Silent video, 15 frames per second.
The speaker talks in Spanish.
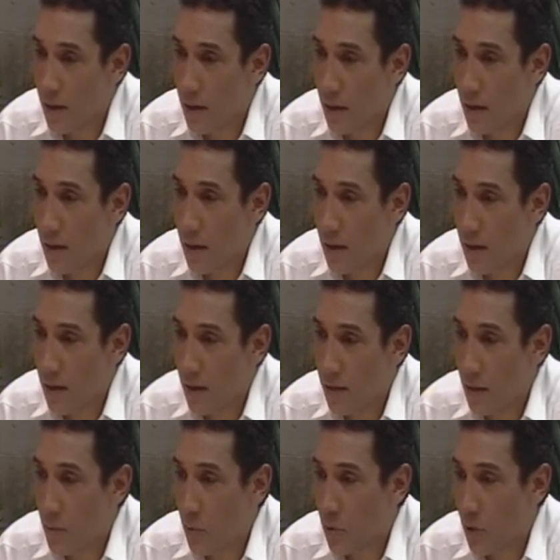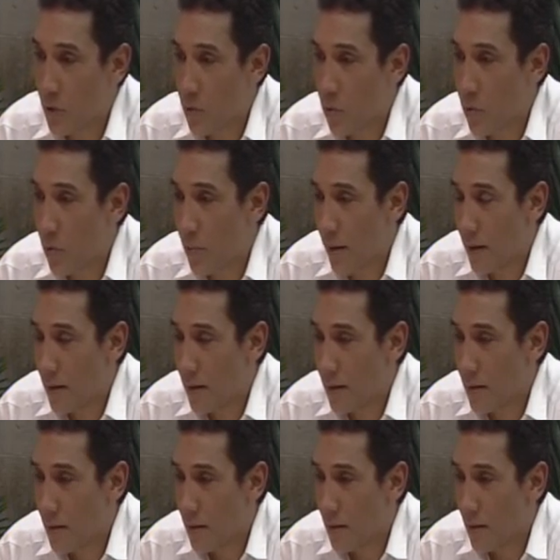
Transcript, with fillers: que la transportación urbana